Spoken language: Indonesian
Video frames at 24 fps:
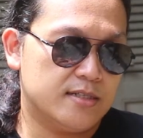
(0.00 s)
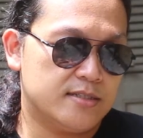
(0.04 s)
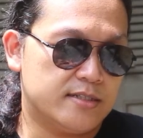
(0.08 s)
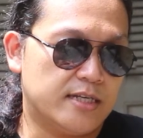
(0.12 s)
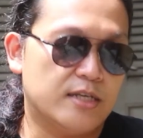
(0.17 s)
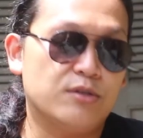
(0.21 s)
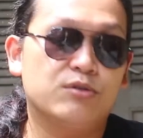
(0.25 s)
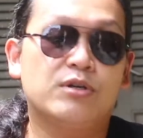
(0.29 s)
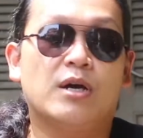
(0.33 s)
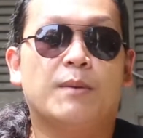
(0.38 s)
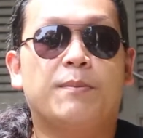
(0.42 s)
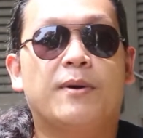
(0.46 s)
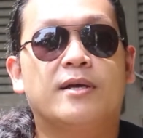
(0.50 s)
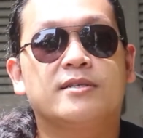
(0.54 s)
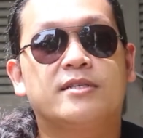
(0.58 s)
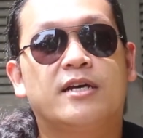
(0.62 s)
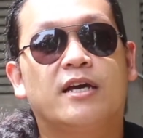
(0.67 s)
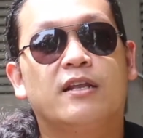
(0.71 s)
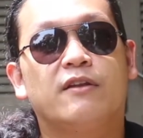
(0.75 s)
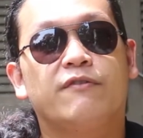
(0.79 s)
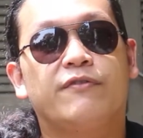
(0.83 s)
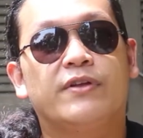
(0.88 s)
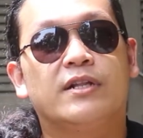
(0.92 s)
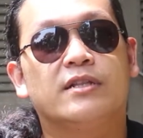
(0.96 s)
saya juga
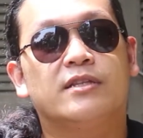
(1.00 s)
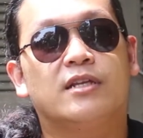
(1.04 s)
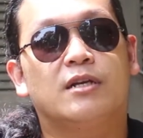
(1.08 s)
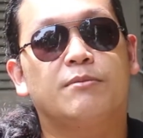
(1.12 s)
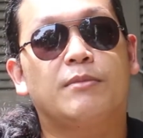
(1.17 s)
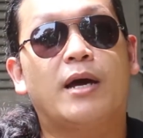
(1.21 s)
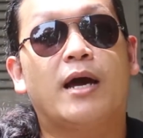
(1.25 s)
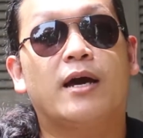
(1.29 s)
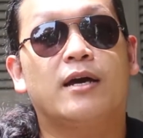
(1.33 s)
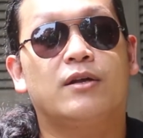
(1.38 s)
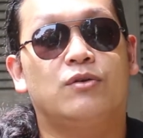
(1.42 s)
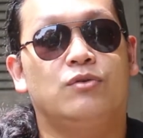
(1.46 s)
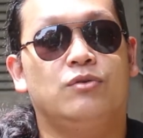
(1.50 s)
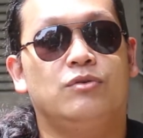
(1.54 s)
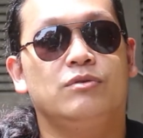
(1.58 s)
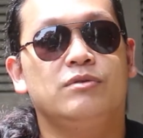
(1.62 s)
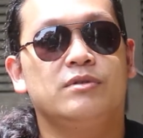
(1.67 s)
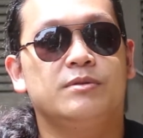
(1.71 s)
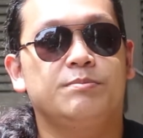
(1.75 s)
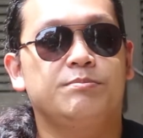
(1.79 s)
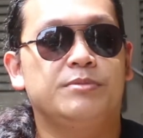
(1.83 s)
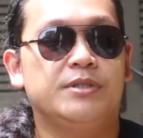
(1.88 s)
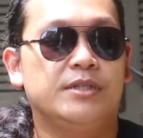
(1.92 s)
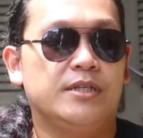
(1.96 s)
pasangin filter
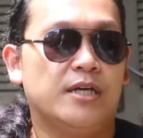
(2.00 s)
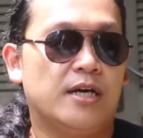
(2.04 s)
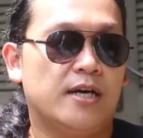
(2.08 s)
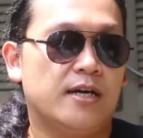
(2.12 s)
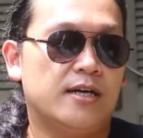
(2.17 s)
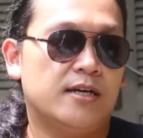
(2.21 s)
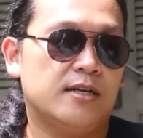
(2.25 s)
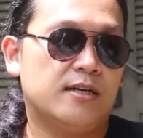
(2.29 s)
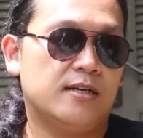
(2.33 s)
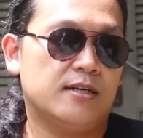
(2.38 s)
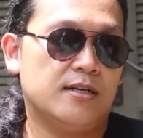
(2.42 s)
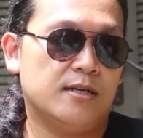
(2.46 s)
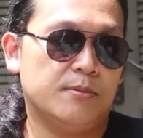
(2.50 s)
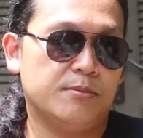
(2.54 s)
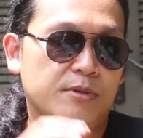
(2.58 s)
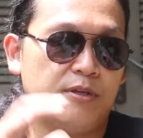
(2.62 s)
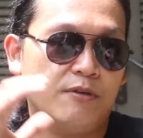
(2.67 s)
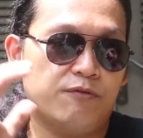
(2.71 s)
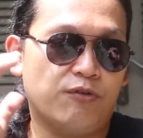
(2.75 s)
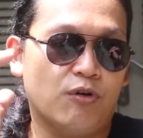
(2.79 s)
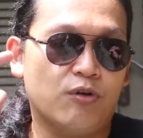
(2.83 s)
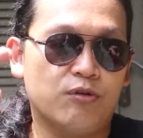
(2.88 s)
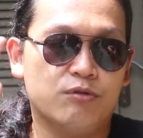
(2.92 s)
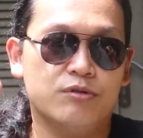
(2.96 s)
makro biar
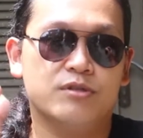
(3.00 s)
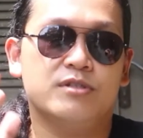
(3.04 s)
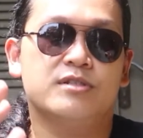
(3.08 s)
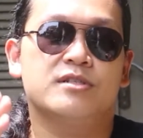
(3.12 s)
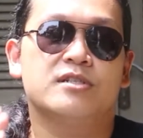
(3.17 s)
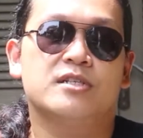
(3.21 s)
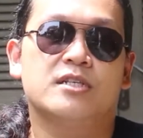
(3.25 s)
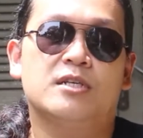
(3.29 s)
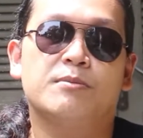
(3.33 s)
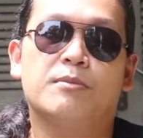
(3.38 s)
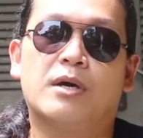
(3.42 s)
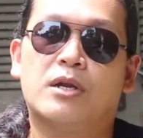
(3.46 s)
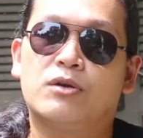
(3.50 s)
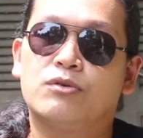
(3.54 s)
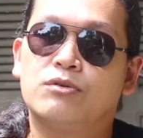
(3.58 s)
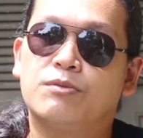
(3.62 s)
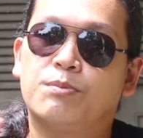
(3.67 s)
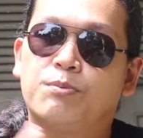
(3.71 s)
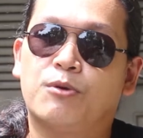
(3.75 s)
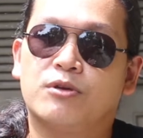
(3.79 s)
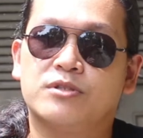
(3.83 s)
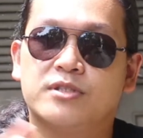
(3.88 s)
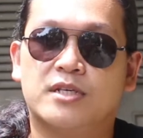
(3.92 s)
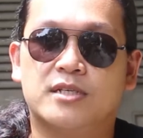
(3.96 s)
lebih fokus. Ini baru
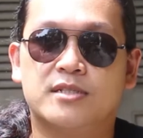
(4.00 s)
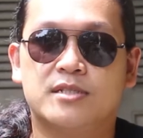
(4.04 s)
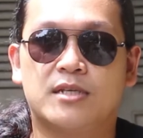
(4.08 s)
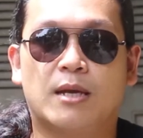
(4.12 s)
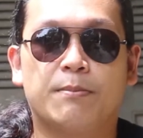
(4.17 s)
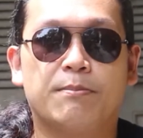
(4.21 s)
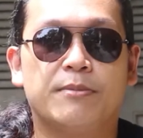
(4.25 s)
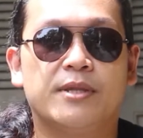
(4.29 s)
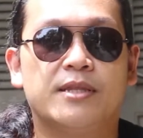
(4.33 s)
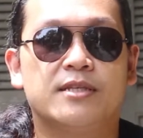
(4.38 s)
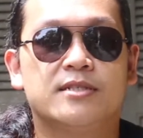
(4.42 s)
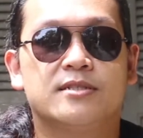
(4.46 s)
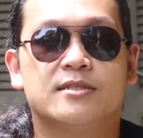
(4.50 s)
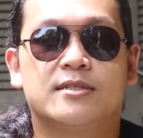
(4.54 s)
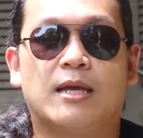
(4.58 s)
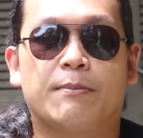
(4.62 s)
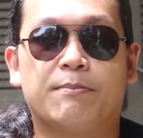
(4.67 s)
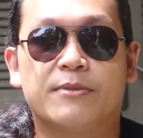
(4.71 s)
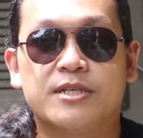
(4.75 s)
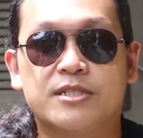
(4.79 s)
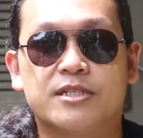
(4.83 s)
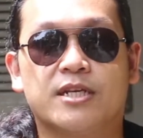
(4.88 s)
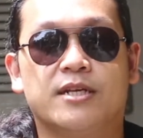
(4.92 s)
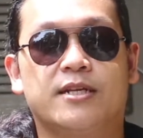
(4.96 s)
proses submit
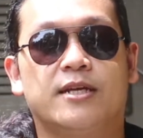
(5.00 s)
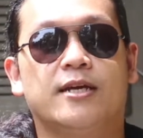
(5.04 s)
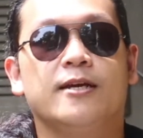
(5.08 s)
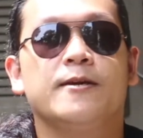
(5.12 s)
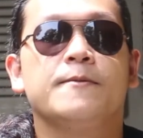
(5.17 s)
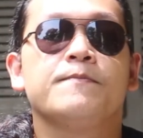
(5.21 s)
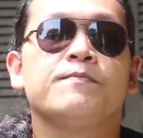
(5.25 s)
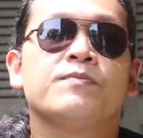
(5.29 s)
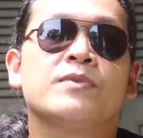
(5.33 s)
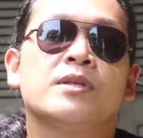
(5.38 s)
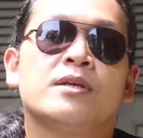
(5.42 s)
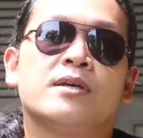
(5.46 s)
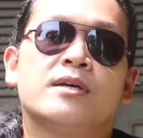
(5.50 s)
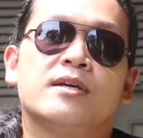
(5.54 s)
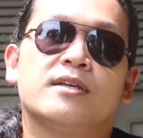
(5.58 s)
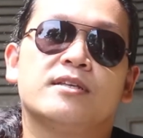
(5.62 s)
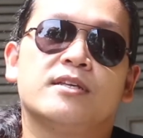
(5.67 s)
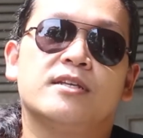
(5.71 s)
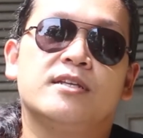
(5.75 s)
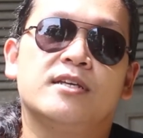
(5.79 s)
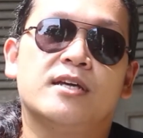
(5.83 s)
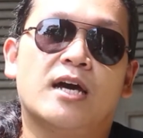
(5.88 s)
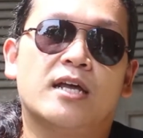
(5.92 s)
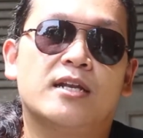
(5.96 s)
submission ya.
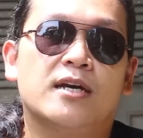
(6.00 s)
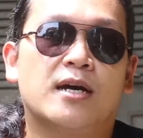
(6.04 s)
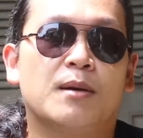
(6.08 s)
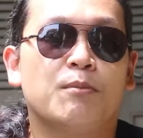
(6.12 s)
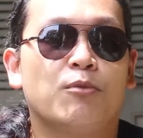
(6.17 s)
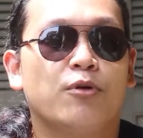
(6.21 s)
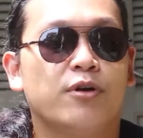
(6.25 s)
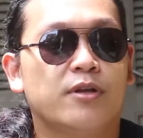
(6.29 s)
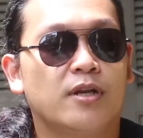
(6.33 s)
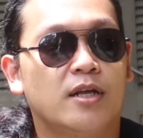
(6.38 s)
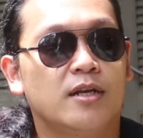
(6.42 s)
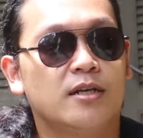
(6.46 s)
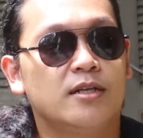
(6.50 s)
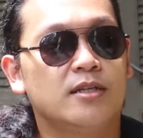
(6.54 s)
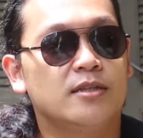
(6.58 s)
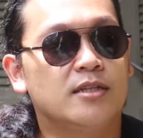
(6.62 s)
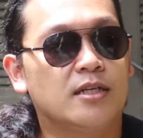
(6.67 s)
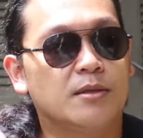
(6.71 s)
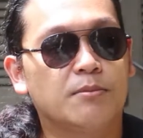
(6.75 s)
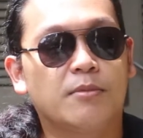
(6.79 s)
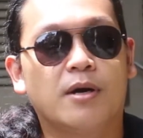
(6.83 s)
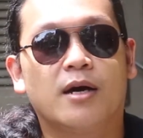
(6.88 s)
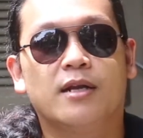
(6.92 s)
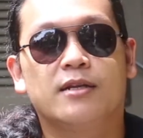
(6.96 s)
Jadi ada kemungkinan
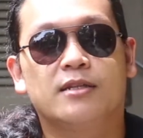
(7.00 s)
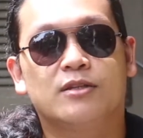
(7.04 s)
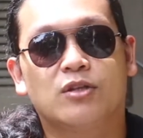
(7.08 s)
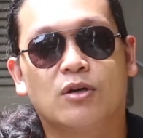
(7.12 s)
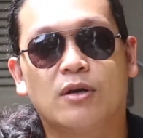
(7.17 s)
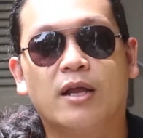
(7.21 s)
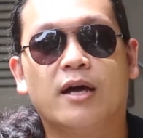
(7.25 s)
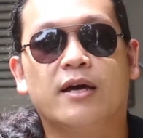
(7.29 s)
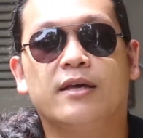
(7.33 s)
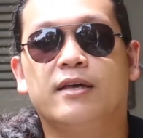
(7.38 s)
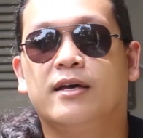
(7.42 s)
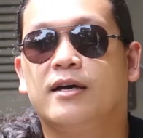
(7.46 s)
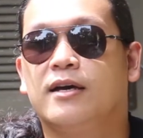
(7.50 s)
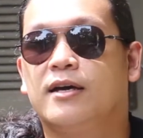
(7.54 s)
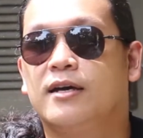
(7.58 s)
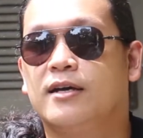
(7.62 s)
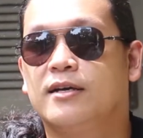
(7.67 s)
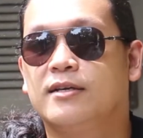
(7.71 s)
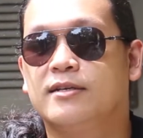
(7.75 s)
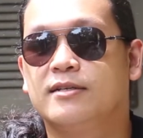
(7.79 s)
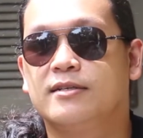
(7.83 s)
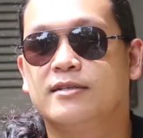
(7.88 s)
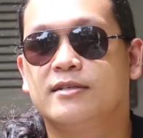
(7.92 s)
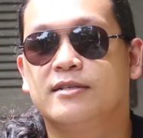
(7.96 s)
diterima, ditolak
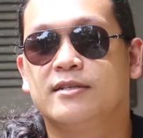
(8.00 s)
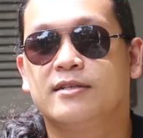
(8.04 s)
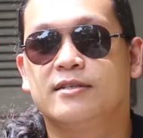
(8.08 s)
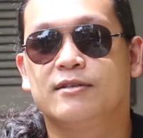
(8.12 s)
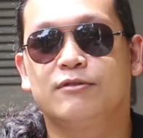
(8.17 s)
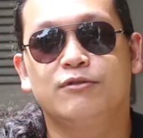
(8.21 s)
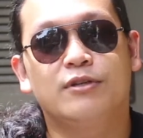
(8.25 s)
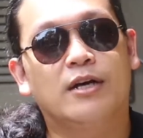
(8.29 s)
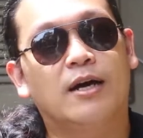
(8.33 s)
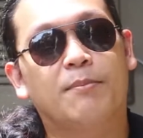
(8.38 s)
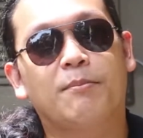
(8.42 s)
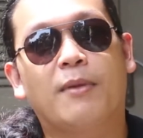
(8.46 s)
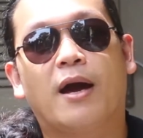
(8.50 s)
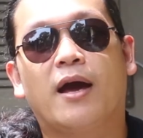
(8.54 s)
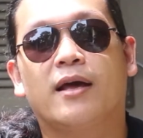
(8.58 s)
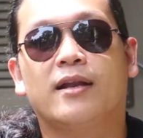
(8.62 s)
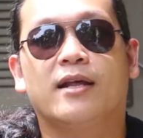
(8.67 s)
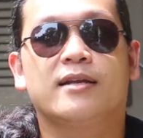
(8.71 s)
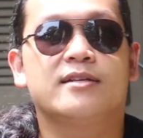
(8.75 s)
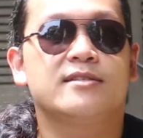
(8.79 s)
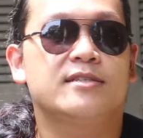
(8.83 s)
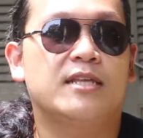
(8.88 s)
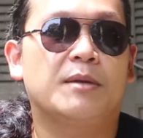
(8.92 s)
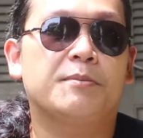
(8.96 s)
ya ya udah
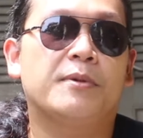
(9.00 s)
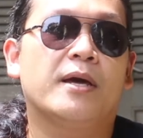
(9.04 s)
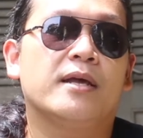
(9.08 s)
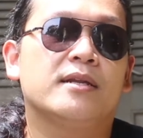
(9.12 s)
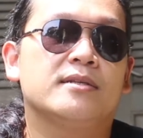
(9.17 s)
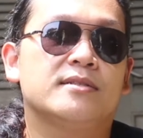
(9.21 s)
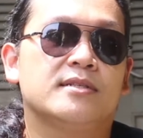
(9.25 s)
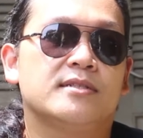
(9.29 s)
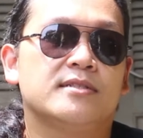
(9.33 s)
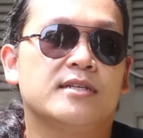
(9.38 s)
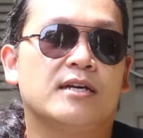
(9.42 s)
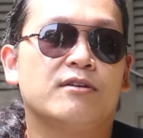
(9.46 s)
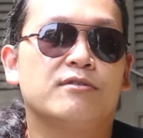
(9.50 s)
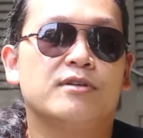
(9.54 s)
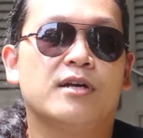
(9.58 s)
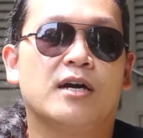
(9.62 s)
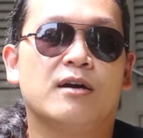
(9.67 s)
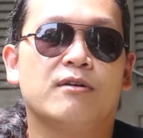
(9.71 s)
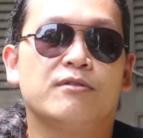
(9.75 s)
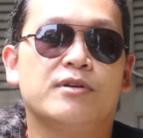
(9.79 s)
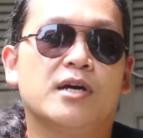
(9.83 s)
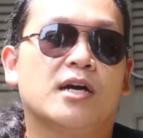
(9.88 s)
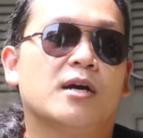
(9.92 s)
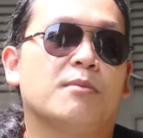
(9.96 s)
makanan setiap hari sih. Saya
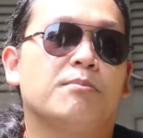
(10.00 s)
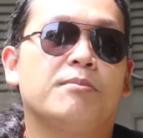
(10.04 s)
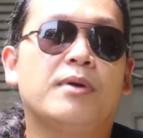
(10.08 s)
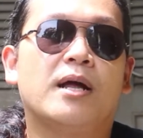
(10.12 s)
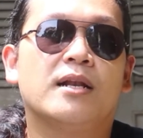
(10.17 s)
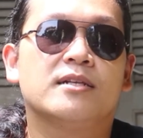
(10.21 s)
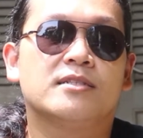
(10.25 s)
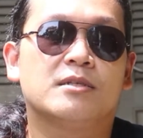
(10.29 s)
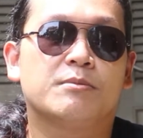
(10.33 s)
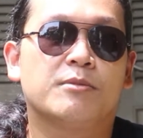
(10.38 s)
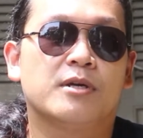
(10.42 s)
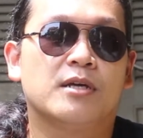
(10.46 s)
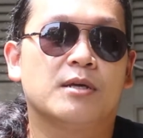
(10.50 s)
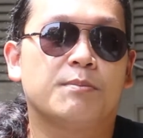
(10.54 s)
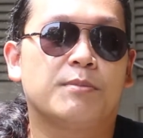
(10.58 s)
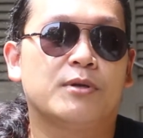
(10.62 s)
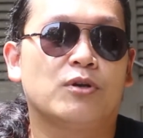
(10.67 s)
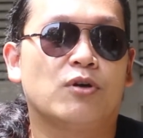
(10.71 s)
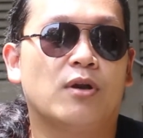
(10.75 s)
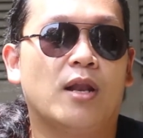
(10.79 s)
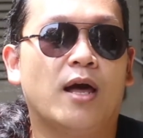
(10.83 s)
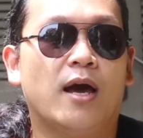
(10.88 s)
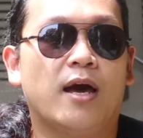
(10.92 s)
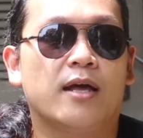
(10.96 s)
udah udah kebal sama
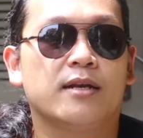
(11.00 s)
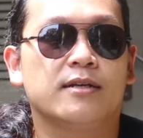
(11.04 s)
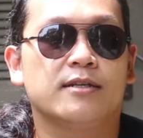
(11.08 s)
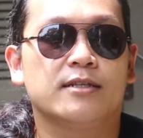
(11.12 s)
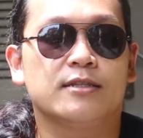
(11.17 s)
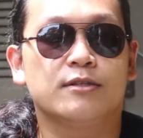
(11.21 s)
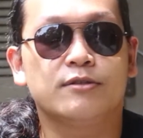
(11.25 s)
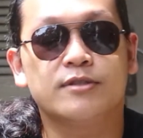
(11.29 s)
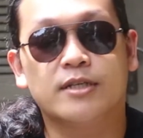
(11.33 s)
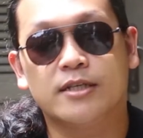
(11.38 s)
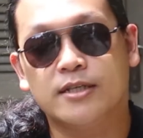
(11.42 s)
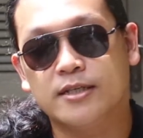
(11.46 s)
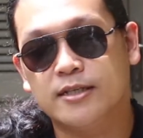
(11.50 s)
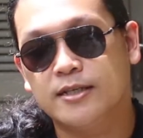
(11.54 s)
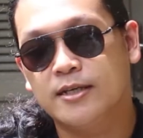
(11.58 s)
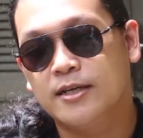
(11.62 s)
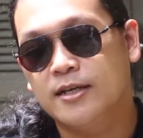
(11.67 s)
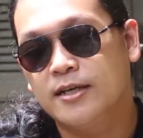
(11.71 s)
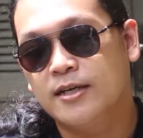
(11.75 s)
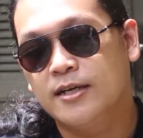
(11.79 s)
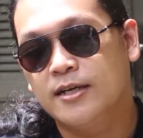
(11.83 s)
penolakan gitu. Jadi